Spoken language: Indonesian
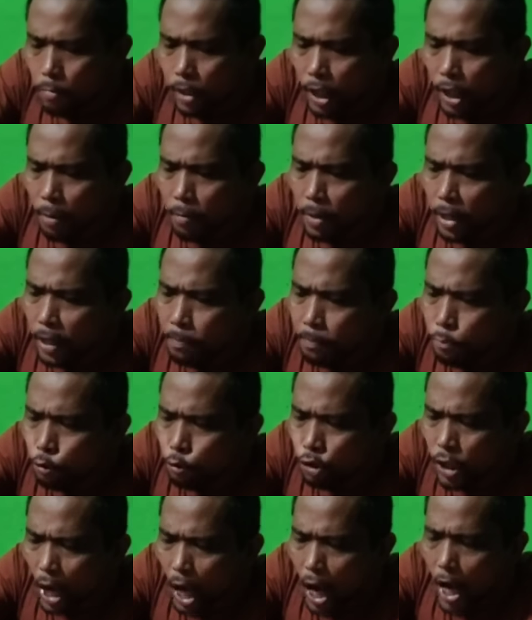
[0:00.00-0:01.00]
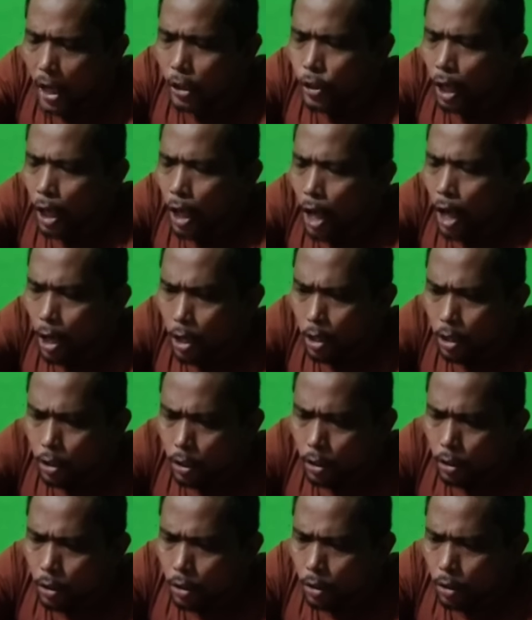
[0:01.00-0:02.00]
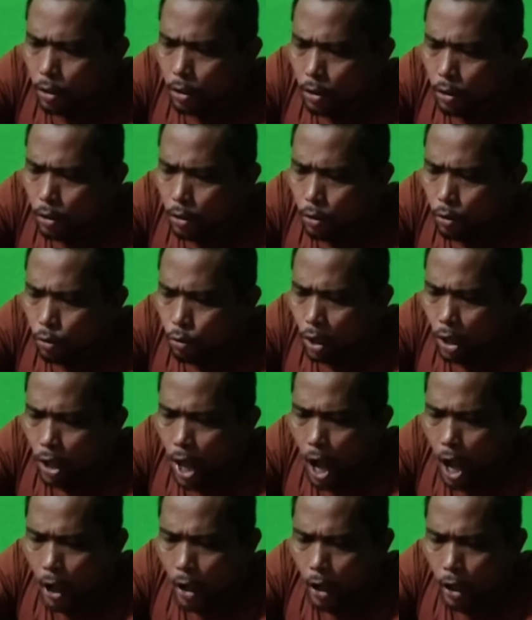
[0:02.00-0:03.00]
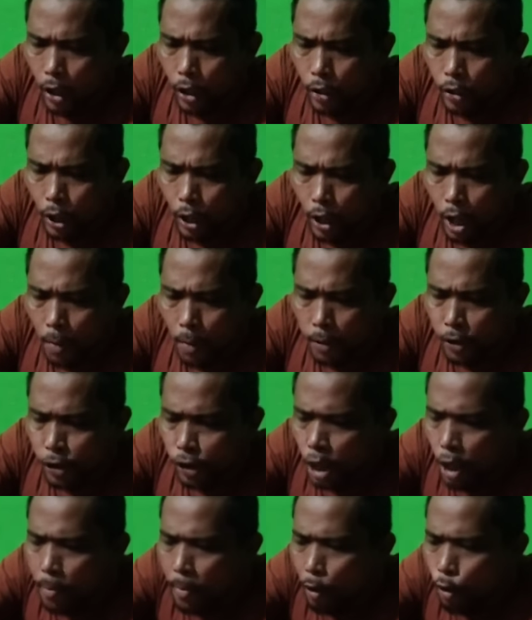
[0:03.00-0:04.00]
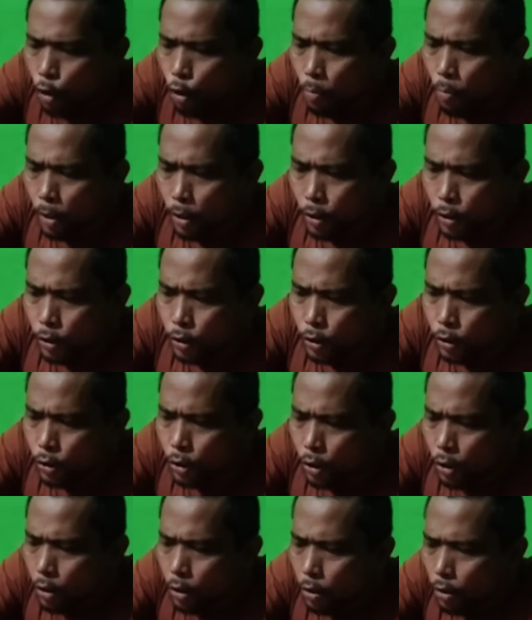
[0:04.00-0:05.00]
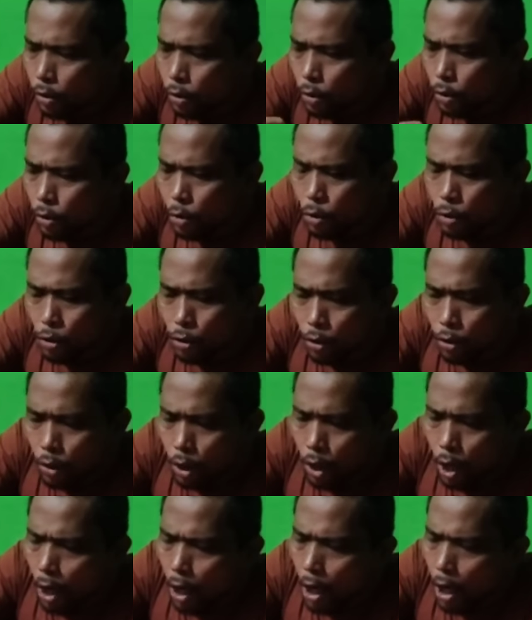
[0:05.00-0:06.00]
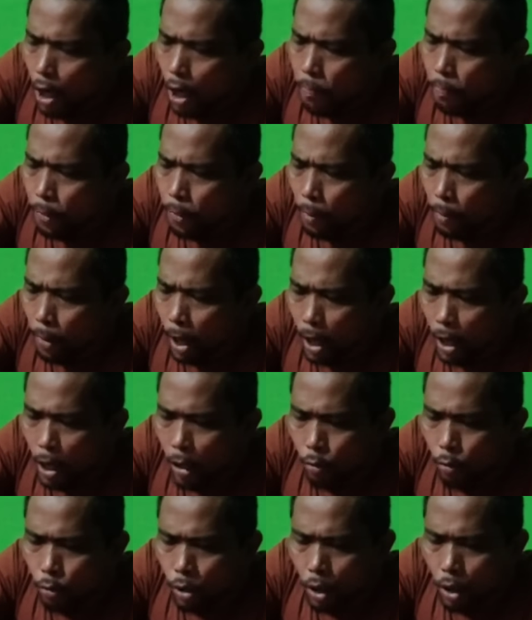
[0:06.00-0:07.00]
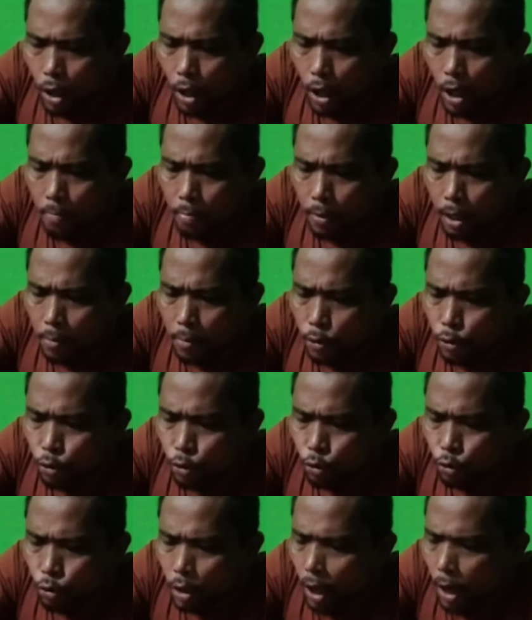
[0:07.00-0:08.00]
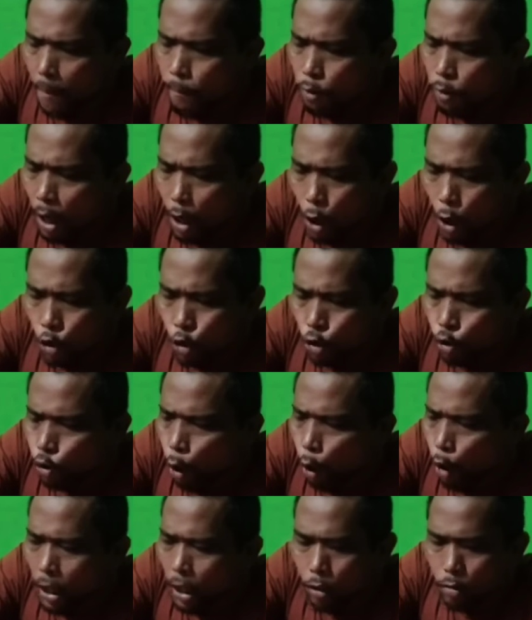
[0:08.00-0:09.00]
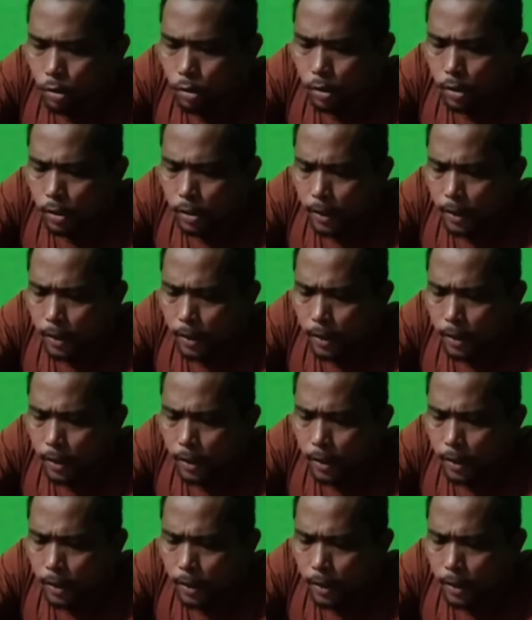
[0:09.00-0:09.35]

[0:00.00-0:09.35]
Mendingan main di Puncai saya. Udah yakin saya dapat 3B main di sini ya. Gara-gara permen itu ya kan nggak pernah becus lah pula lontong itu.